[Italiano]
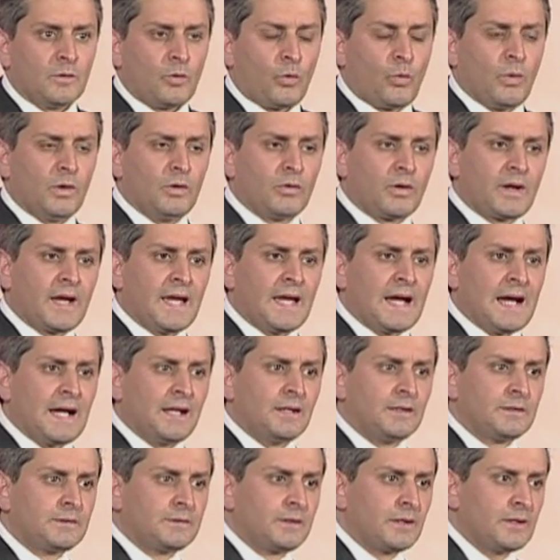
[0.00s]
quello che
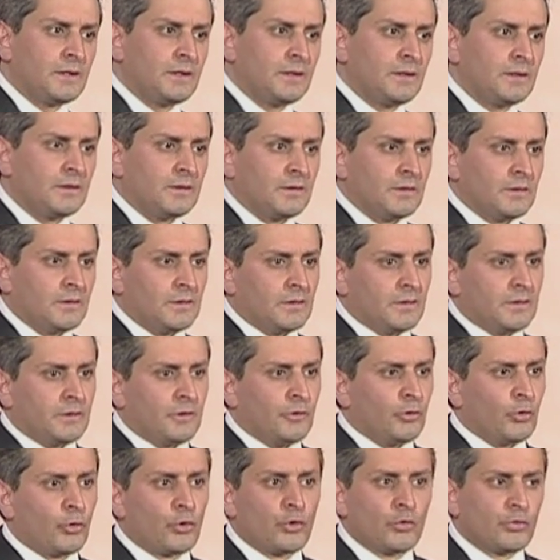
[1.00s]
altri
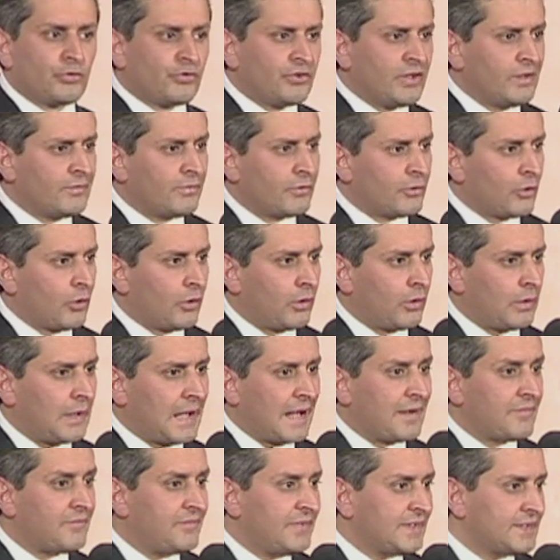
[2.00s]
non riuscivano
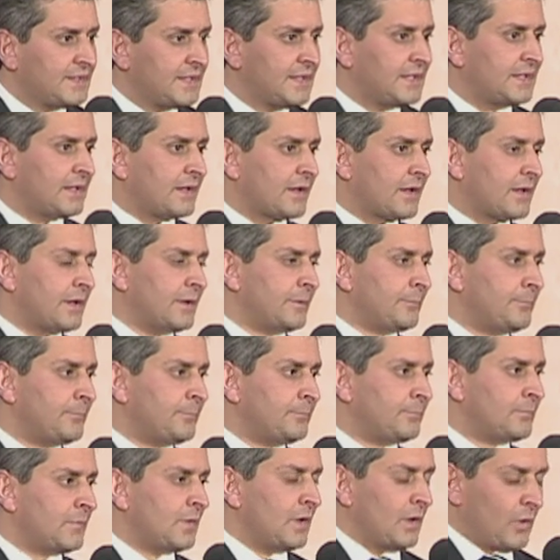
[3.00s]
a vedere,
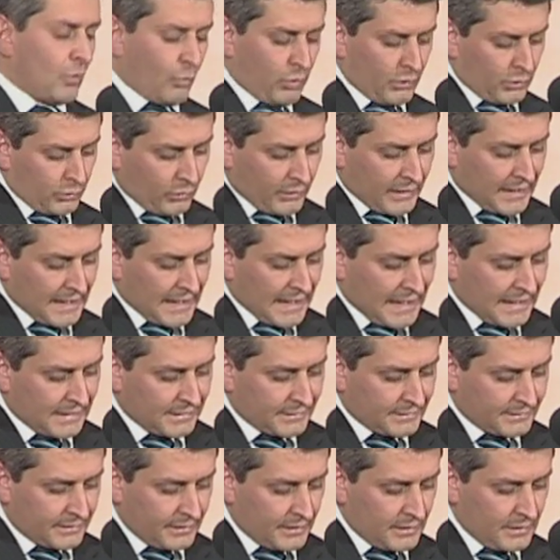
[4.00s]
quello che
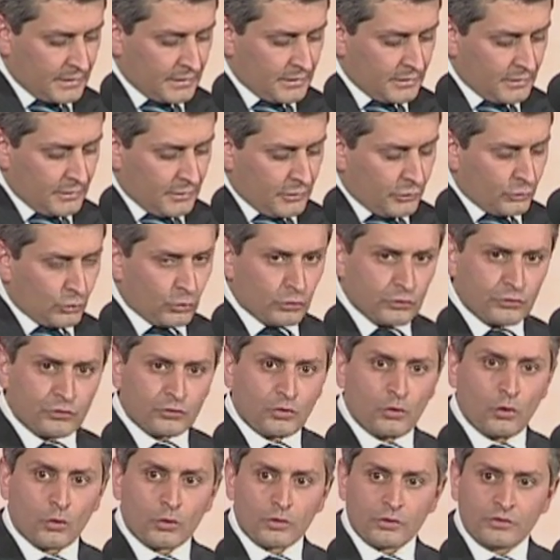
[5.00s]
altri non
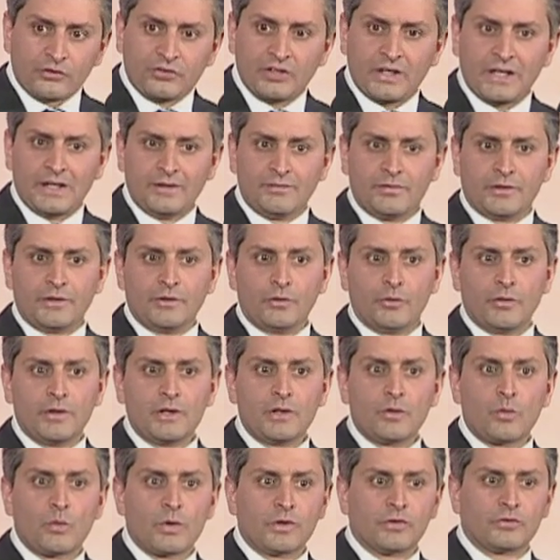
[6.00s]
scorgevano
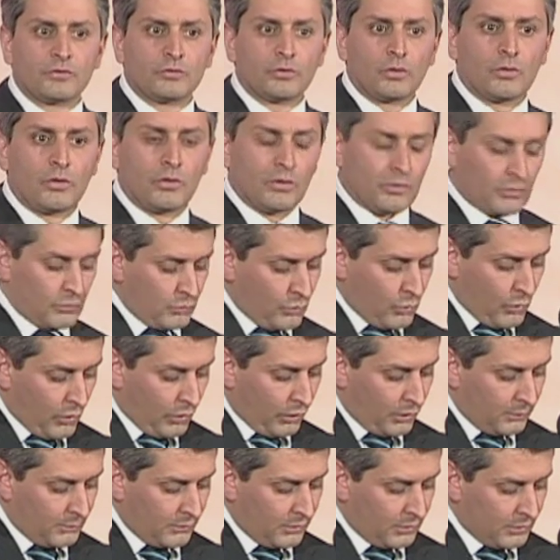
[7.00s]
in questo
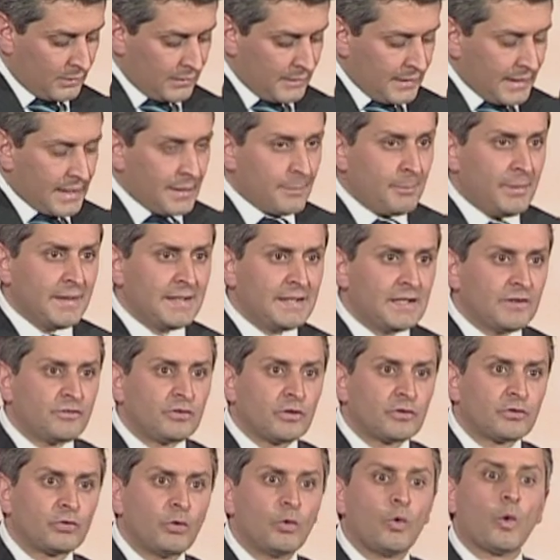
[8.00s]
uomo, ebbene
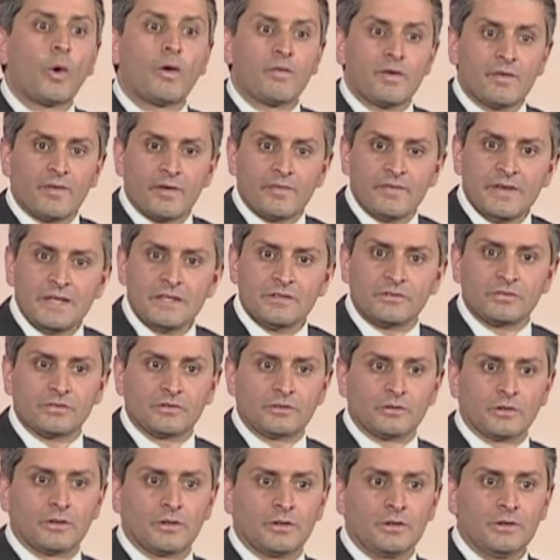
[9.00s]
Gesù lo aveva
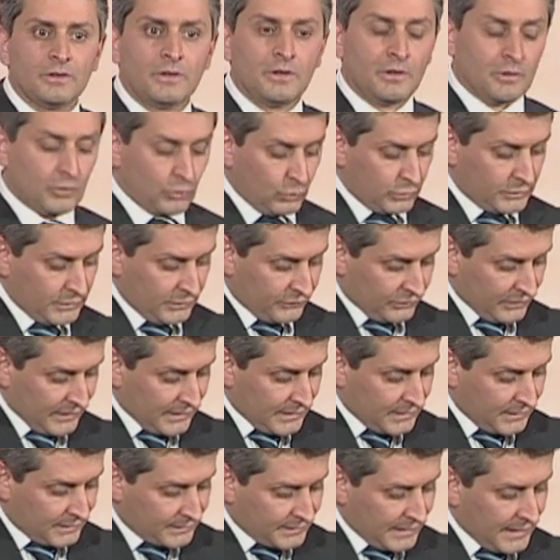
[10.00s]
visto, lo dice
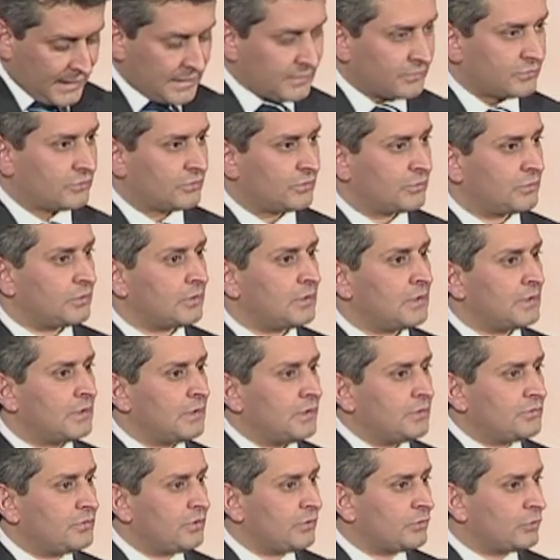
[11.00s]
il testo,
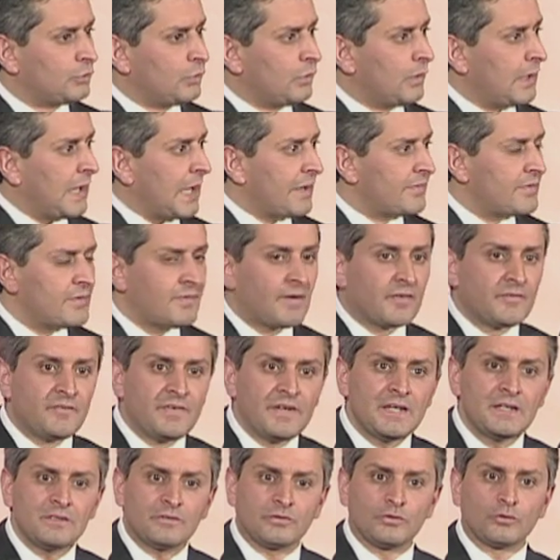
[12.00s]
Gesù aveva
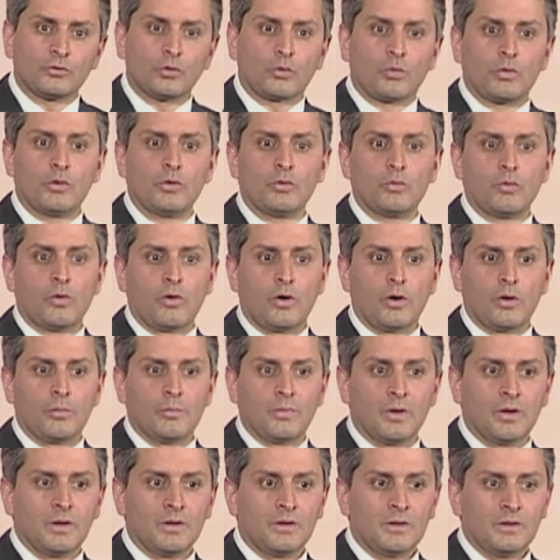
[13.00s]
visto
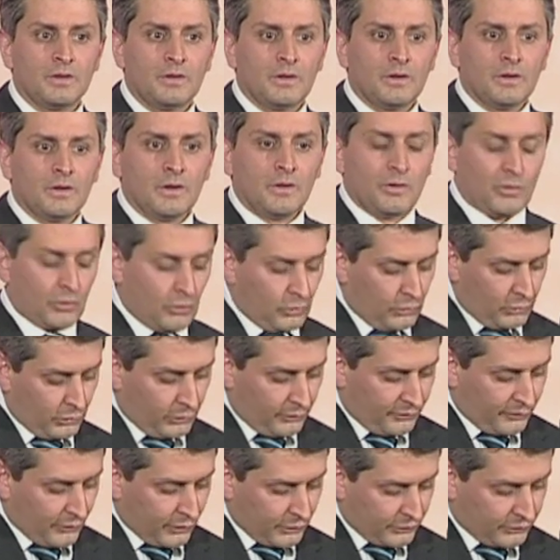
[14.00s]
quell'uomo
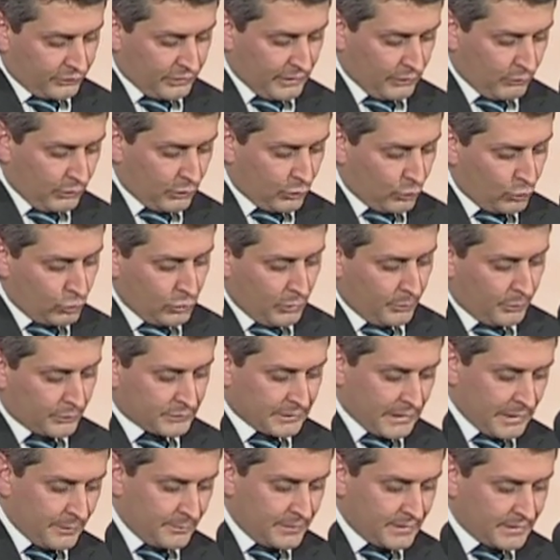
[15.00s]
o forse qualcuno
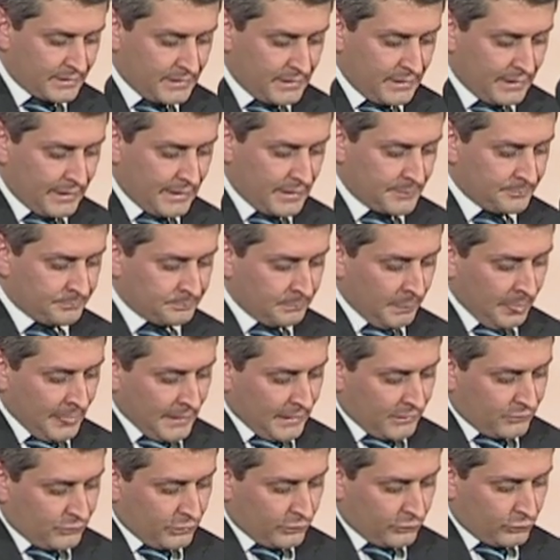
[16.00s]
potrebbe dire
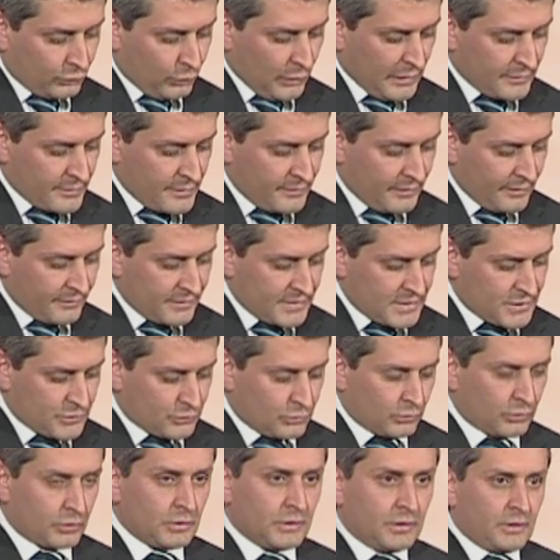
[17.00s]
Gesù aveva
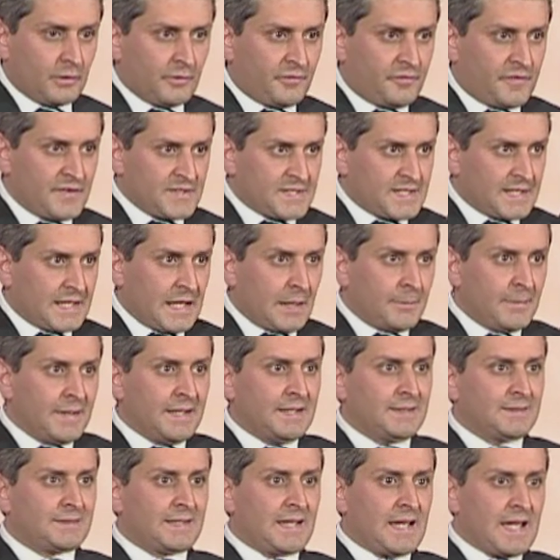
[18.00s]
visto
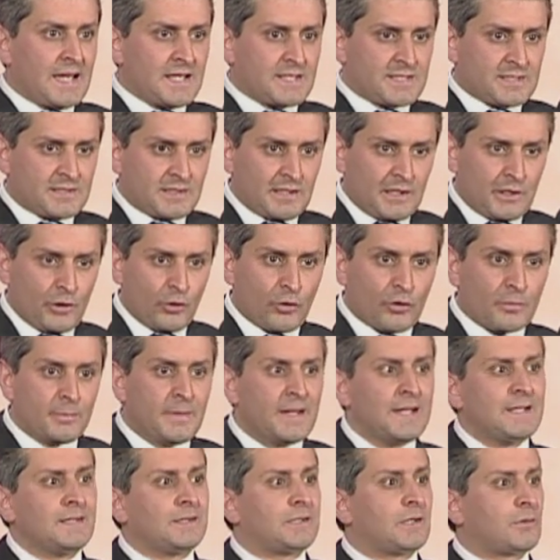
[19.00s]
fisicamente,
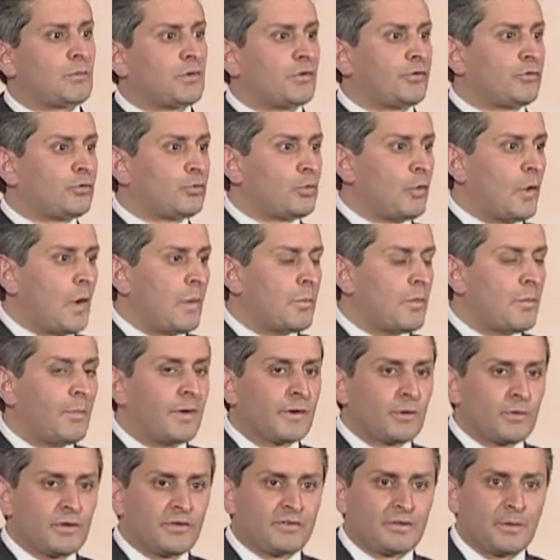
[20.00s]
esteriormente quest'uomo,
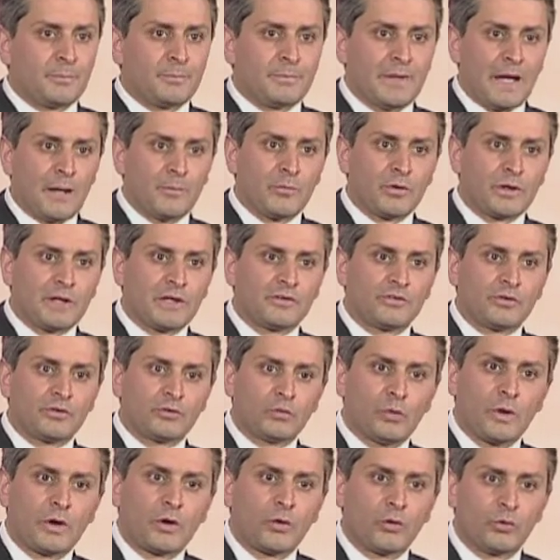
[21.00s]
ma noi sappiamo che
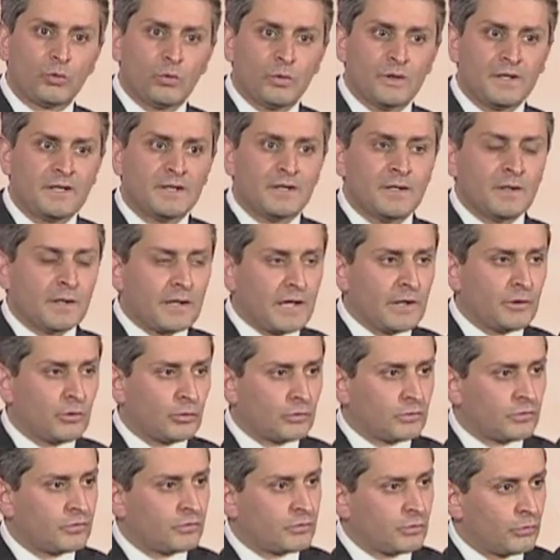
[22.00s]
Gesù è colui che
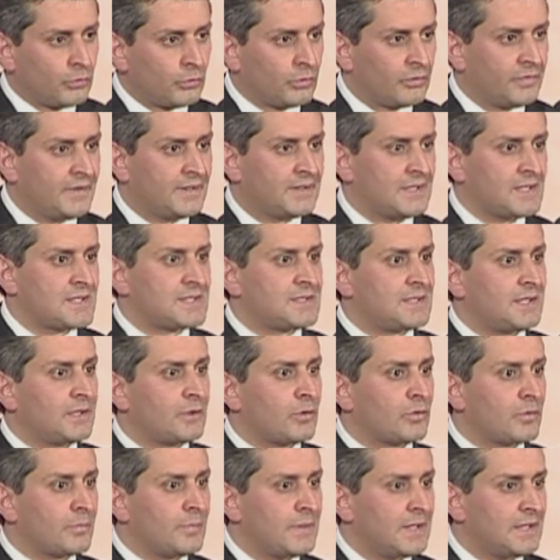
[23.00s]
non solo vede
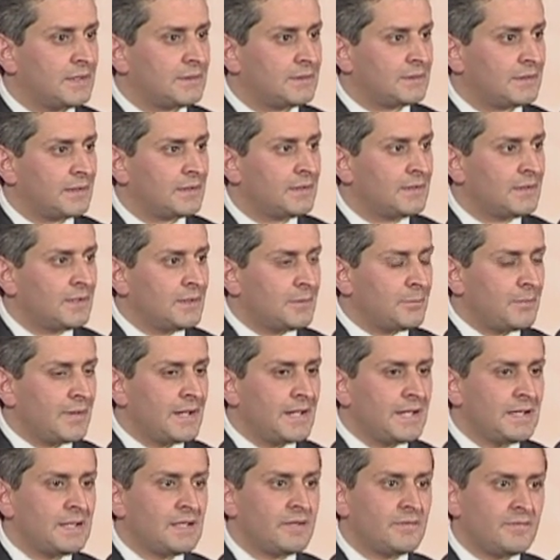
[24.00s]
esteriormente, ma
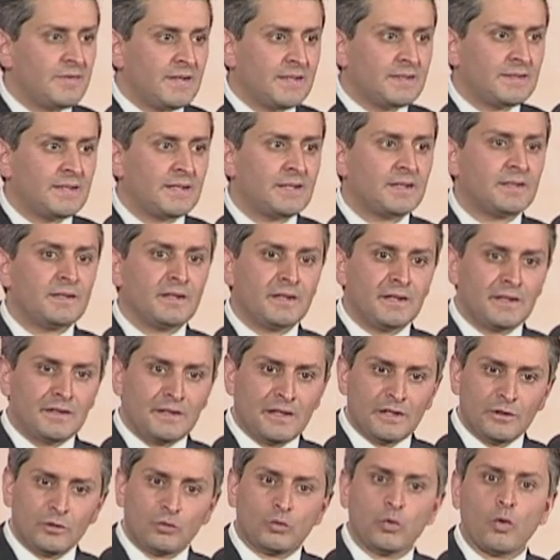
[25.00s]
egli vede
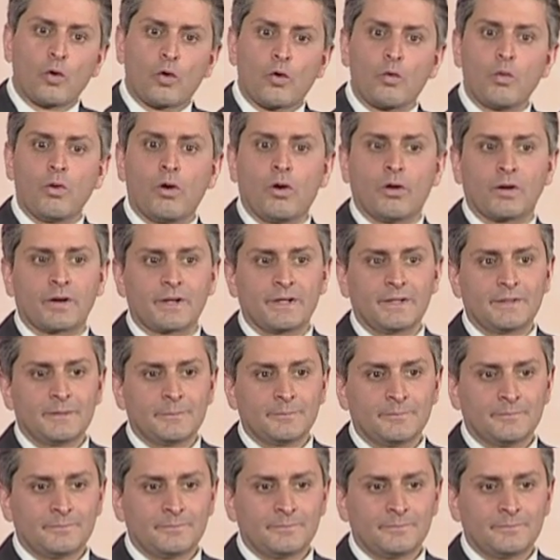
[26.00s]
nel tuo cuore.